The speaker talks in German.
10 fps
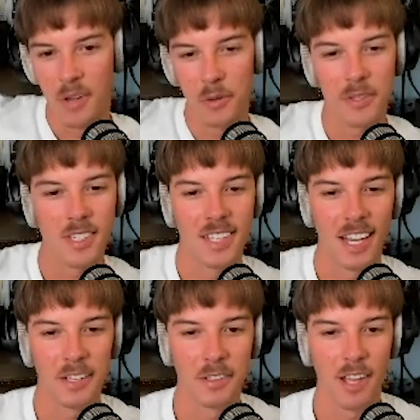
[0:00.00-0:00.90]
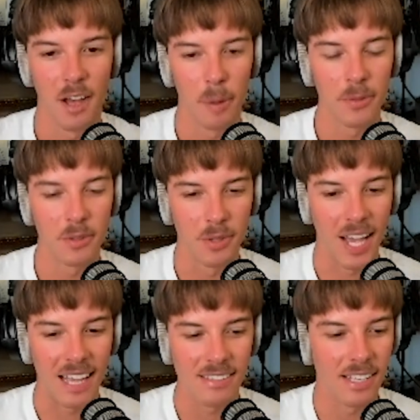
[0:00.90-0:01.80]
und sie zeigen so einen absolut
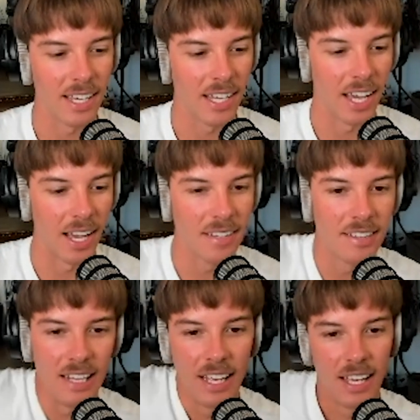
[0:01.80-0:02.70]
hässlichen Kreisel